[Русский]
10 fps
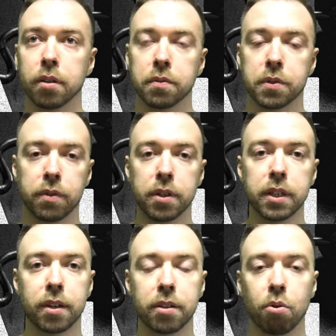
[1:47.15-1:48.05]
В
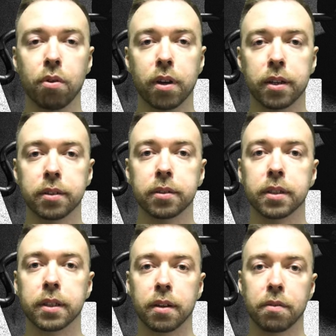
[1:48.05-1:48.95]
своих тренировках
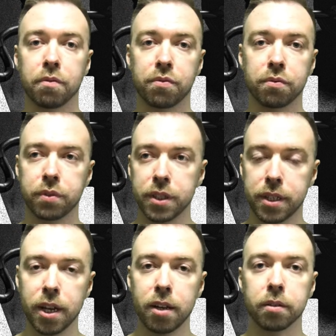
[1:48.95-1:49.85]
э, в
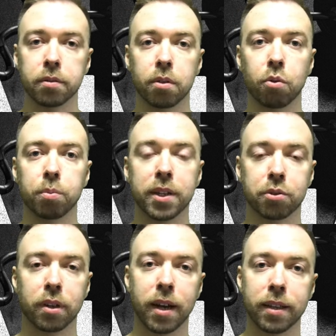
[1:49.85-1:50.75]
неделе, у меня
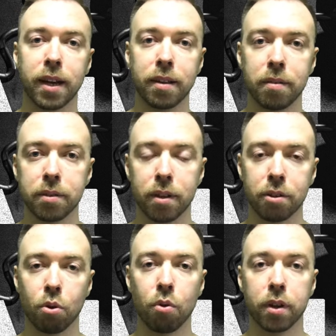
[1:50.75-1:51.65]
есть только одна
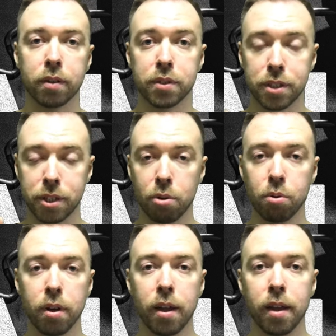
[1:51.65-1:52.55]
тренировка в
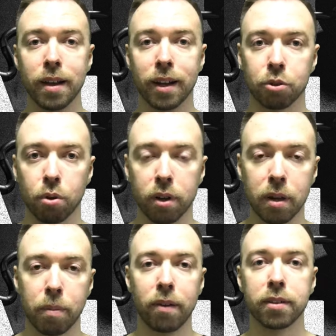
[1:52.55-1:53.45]
неделю, которая
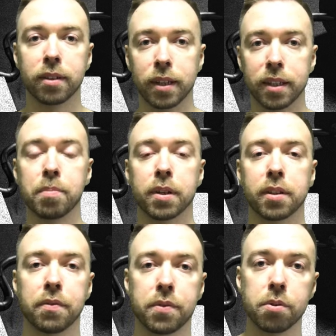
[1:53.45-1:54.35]
направлена на
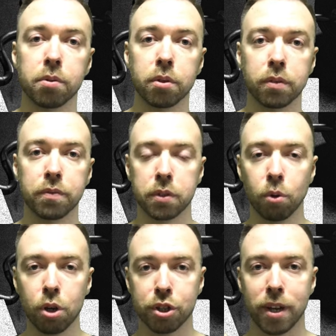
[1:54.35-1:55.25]
гипертрофию.
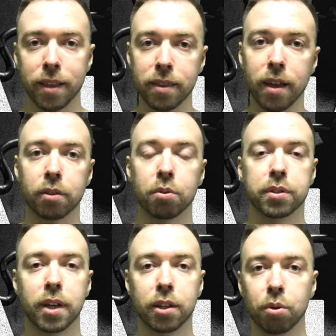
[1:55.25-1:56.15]
Всего лишь одна. То
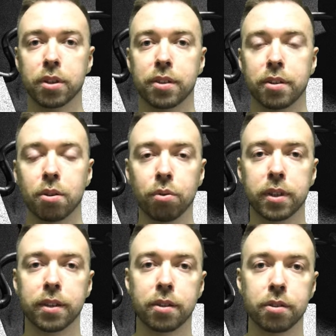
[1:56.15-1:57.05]
есть на одной этой
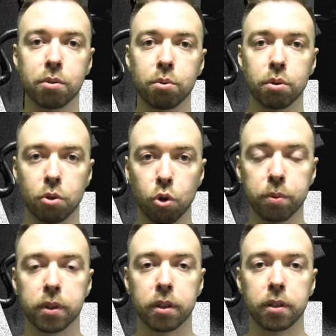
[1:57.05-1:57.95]
тренировке я тренирую
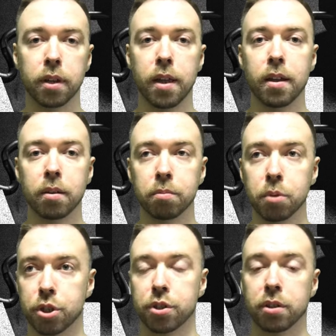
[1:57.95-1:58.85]
крупные
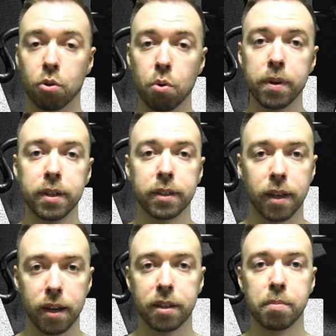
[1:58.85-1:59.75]
мышечные группы
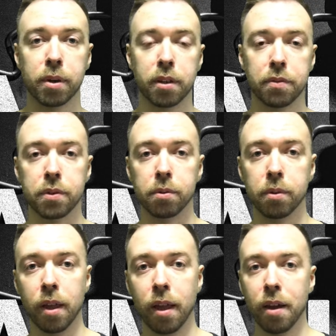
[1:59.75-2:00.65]
на
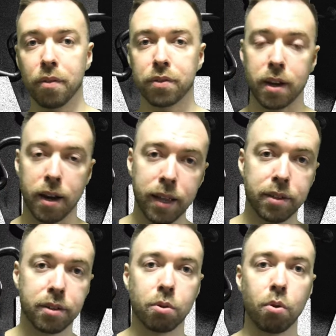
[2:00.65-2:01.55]
гипертрофию. Вторая
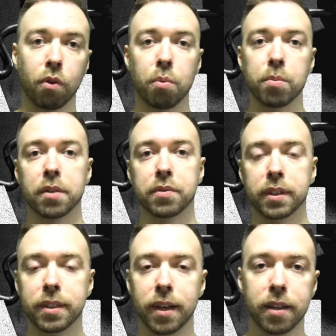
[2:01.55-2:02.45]
тренировка у меня
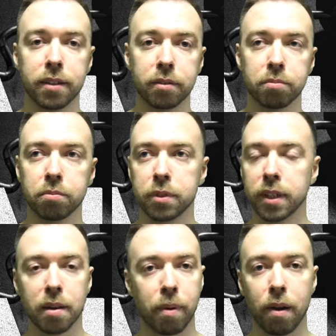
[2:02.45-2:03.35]
всегда
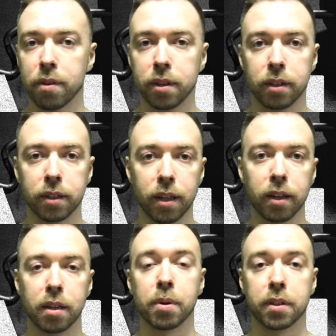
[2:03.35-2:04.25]
не направлена
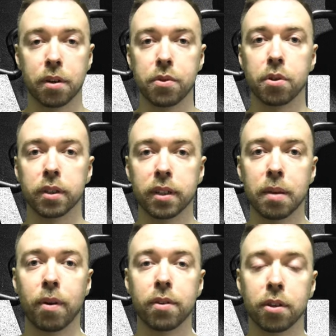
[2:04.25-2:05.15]
на гипертрофию, она
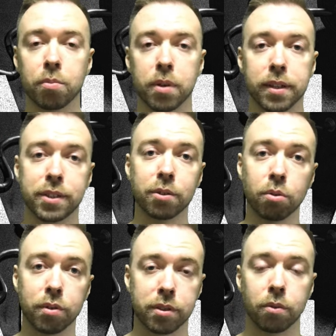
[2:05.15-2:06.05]
направлена у меня на
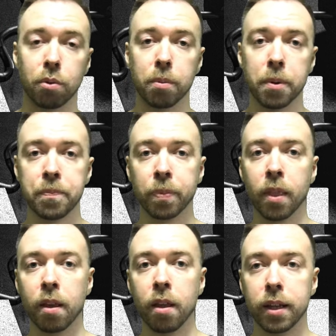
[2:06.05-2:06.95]
силу в основном.
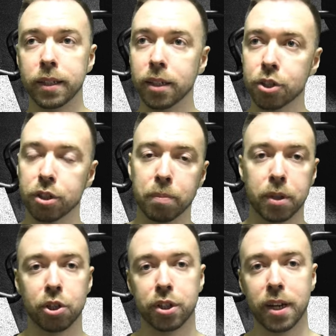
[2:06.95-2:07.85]
Или же на
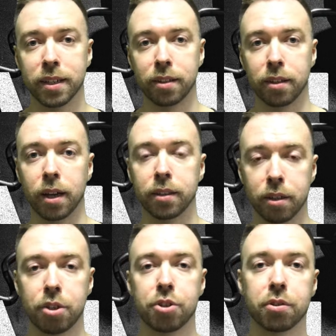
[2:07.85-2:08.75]
поддержание
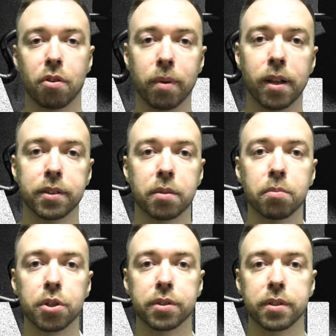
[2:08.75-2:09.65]
энергетического баланса
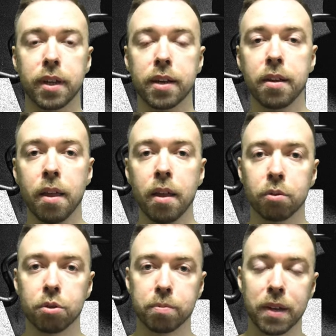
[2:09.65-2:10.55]
мышц. Да?
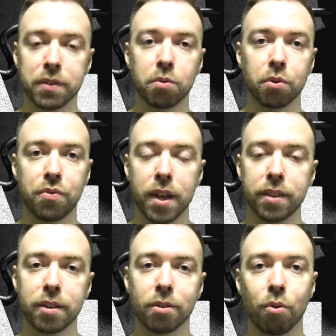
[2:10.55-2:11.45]
То есть у меня всего две
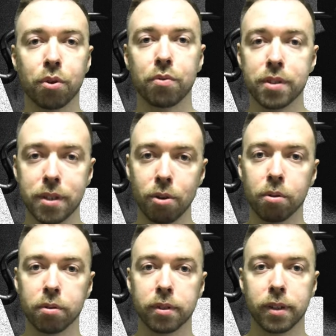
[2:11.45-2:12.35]
тренировки в
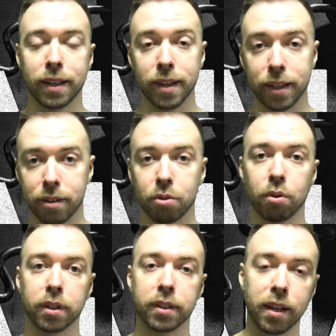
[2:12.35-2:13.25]
неделю. Одна
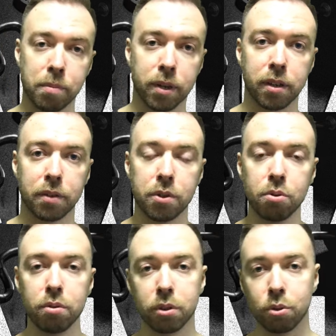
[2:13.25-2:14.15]
тренировка на
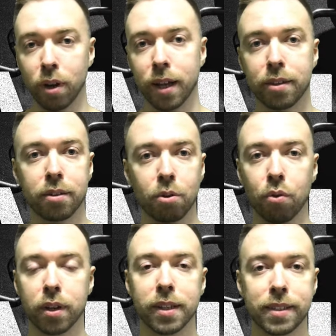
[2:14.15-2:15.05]
гипертрофию, другая
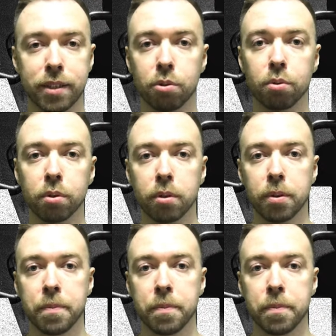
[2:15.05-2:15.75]
тренировка на силу.